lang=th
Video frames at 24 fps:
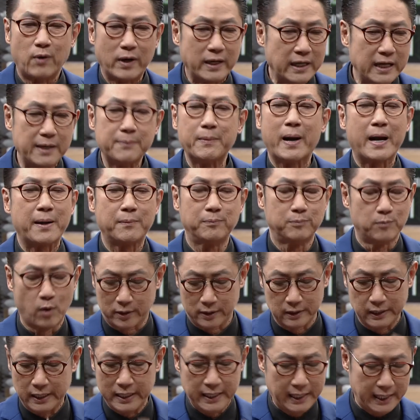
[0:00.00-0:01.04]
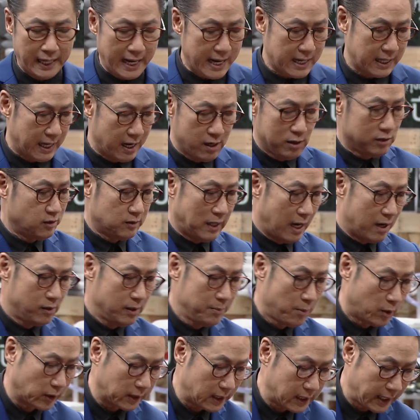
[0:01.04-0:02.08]
วันนี้มาหมดหนี้แล้วเอา
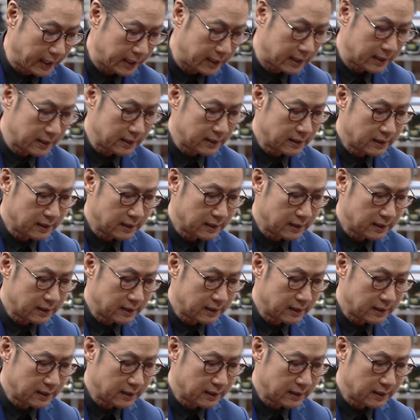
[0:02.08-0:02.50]
ให้หมดเลย